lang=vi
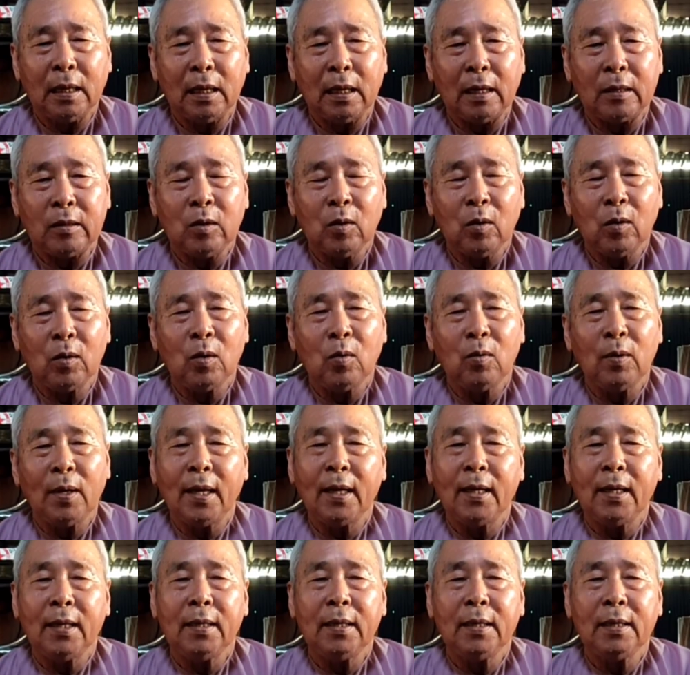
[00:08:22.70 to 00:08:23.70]
à, vua lưu
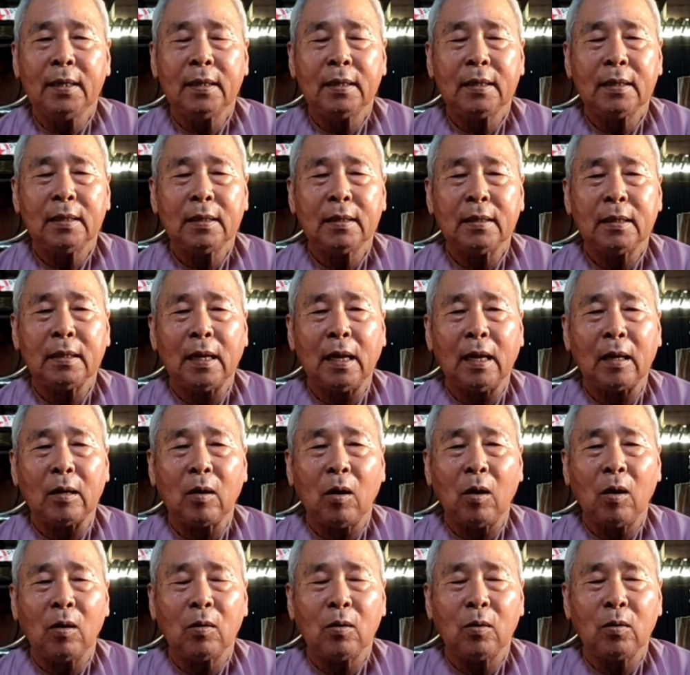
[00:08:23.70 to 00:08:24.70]
ly à,
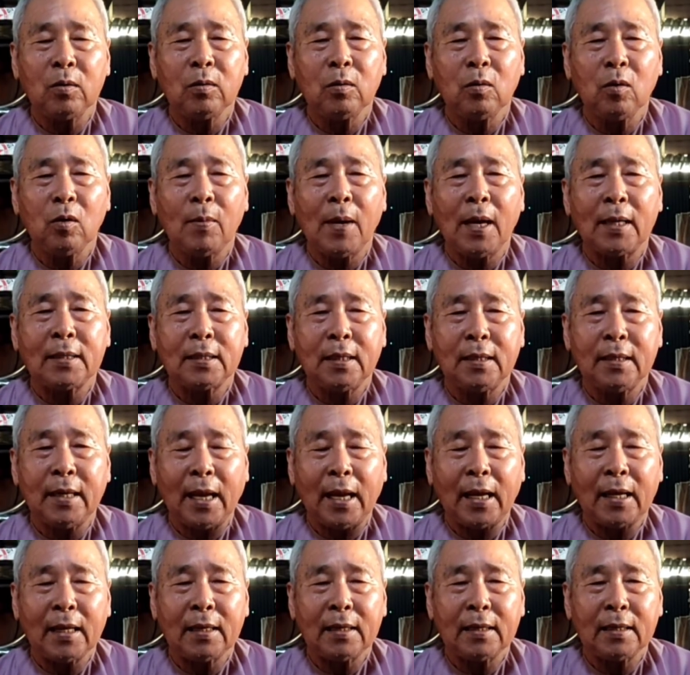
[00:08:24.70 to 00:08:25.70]
con của vua ba tư
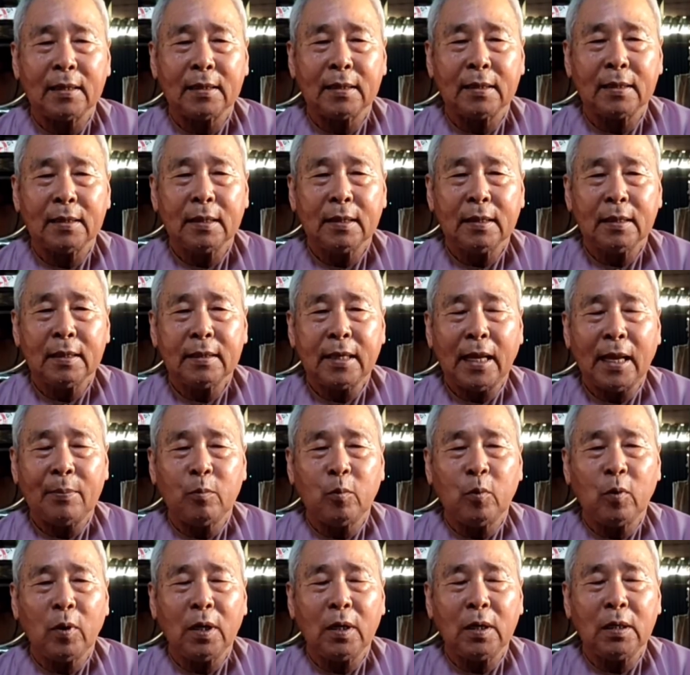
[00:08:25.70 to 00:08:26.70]
nặc
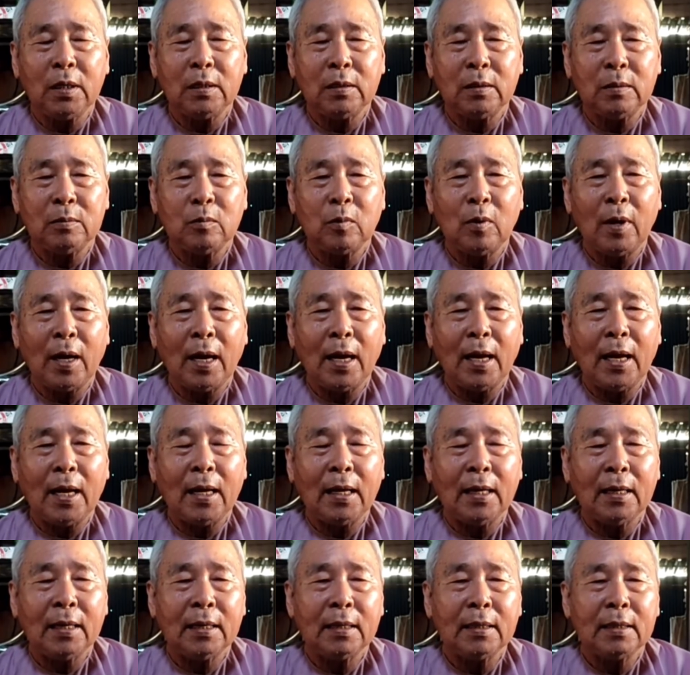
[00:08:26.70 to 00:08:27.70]
đem quân
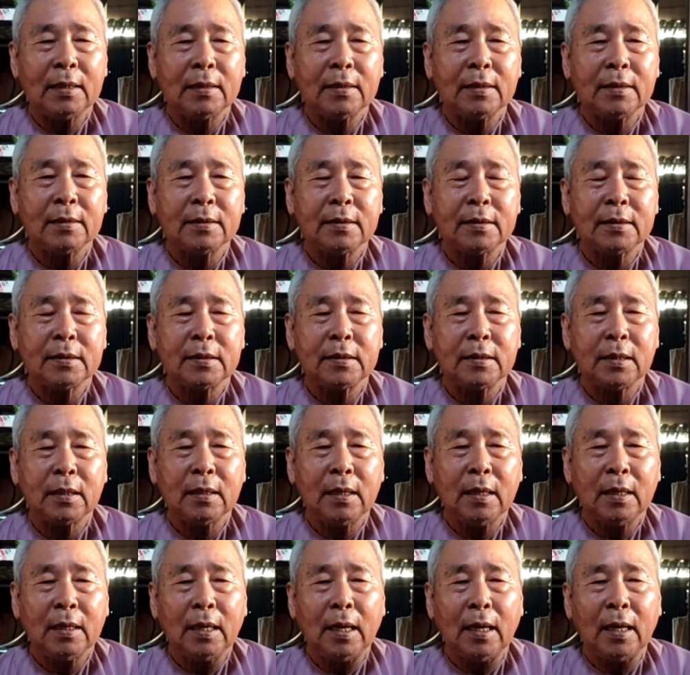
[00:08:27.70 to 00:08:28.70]
qua
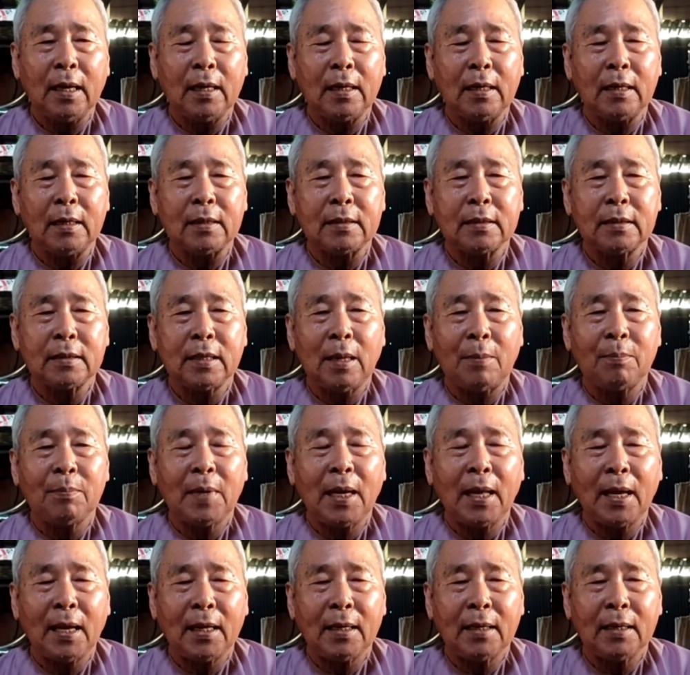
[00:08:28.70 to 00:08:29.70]
à, xâm
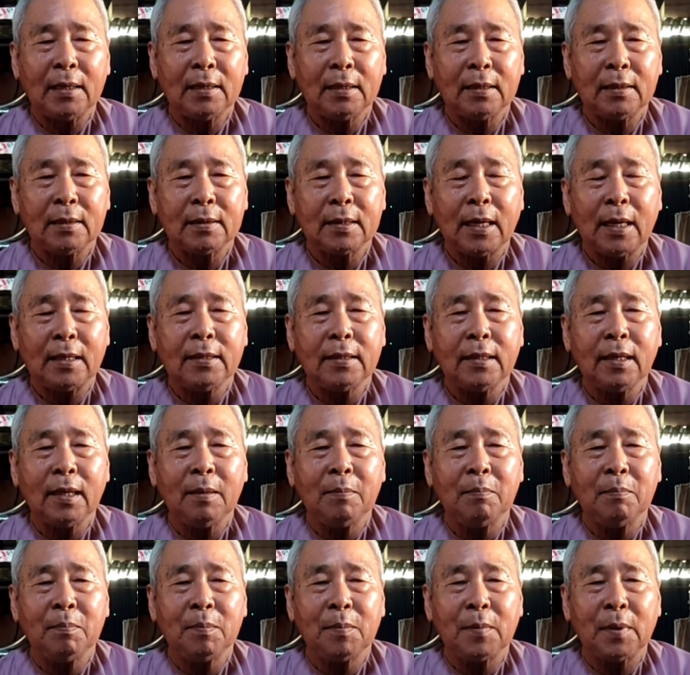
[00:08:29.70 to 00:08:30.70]
lăng đánh
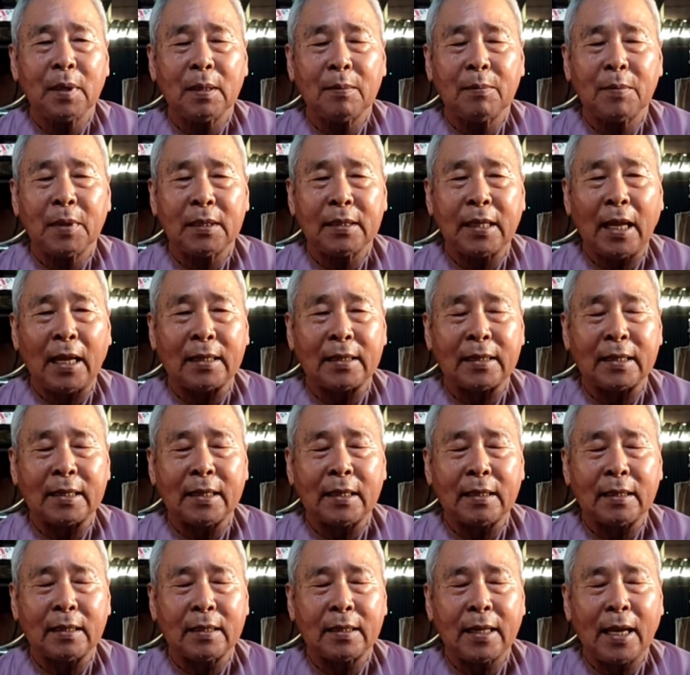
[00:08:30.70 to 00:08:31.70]
chiếm mà, mà thành
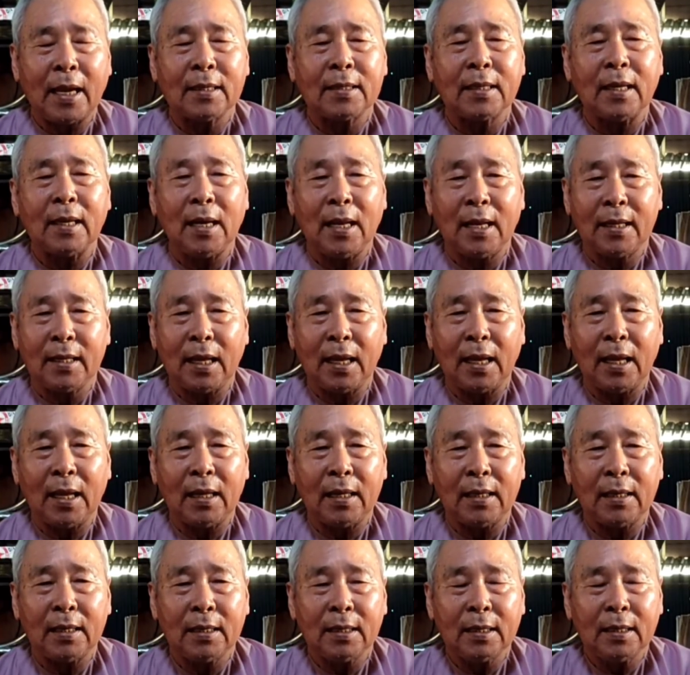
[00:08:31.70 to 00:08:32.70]
ca tỳ la
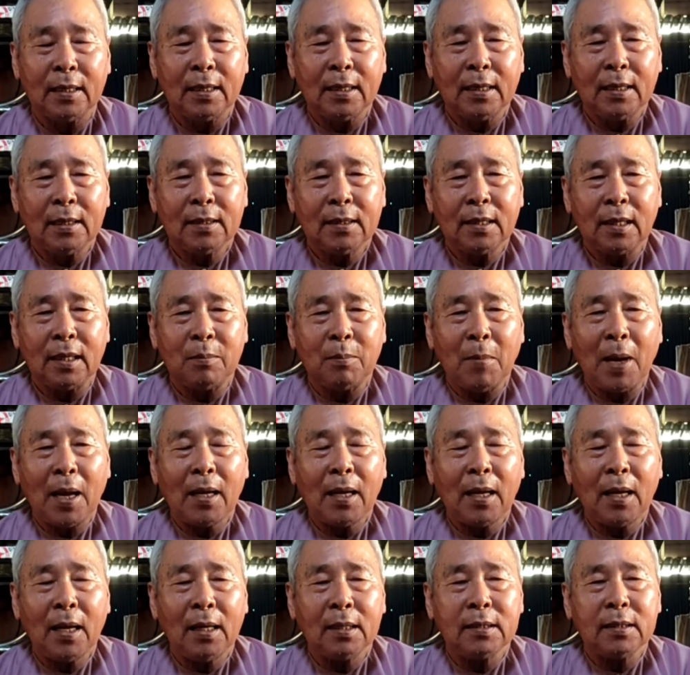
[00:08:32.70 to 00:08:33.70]
vệ thì bắt
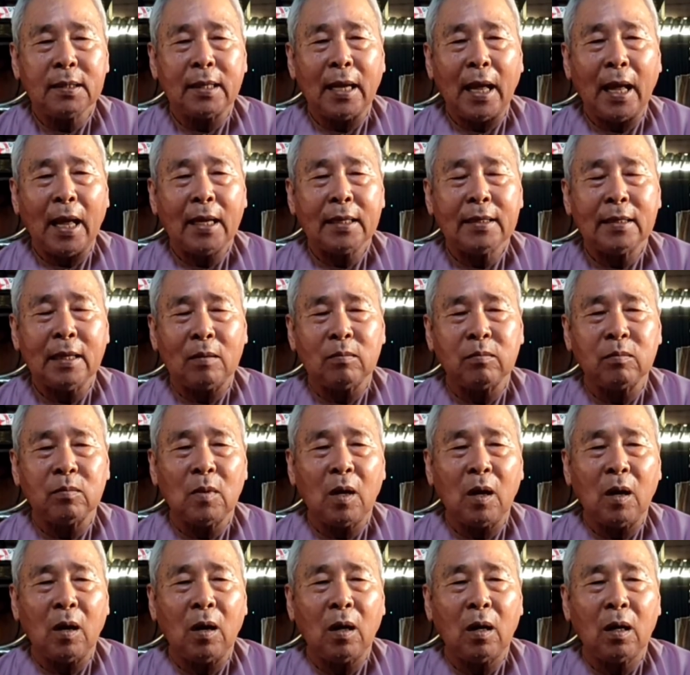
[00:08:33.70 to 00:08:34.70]
hết cả dòng
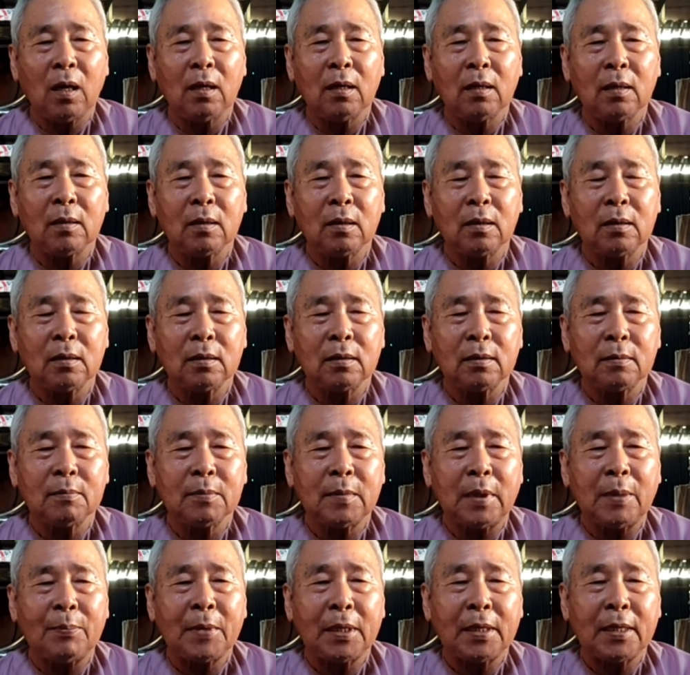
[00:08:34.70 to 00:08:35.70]
họ
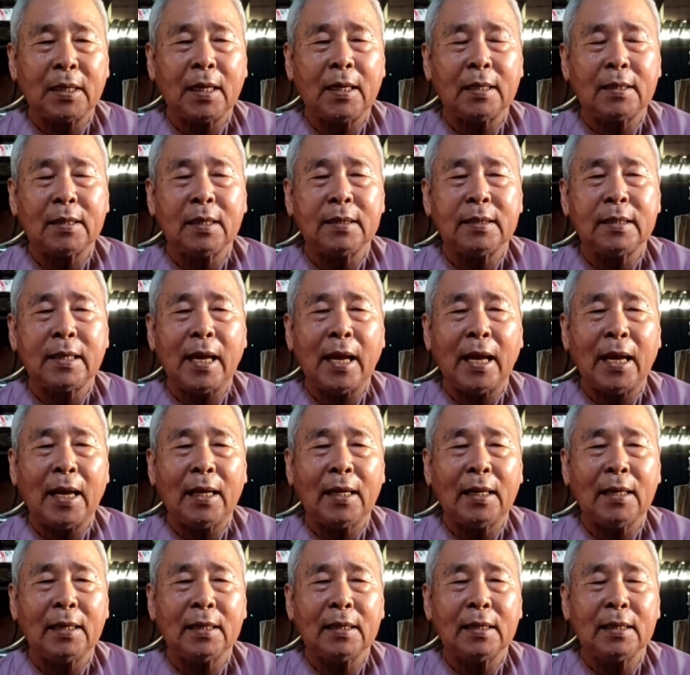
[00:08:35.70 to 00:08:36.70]
mà mà thích
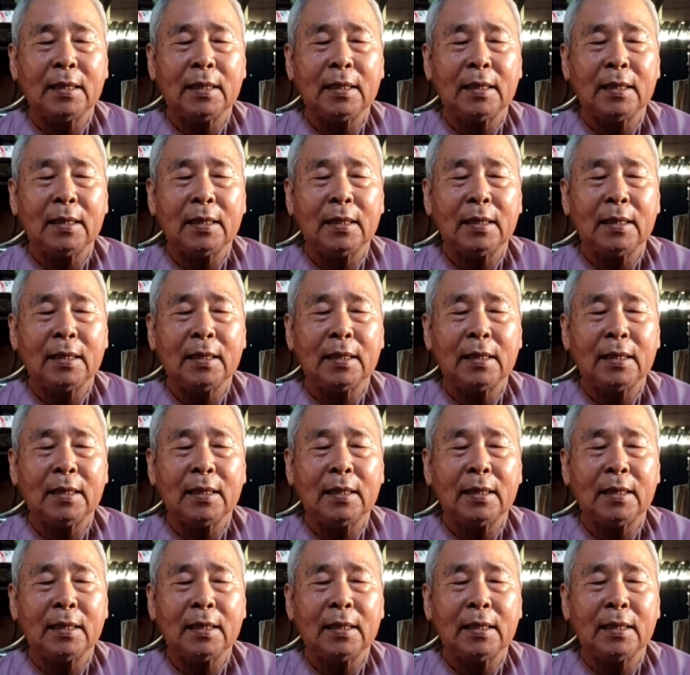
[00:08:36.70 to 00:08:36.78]
ca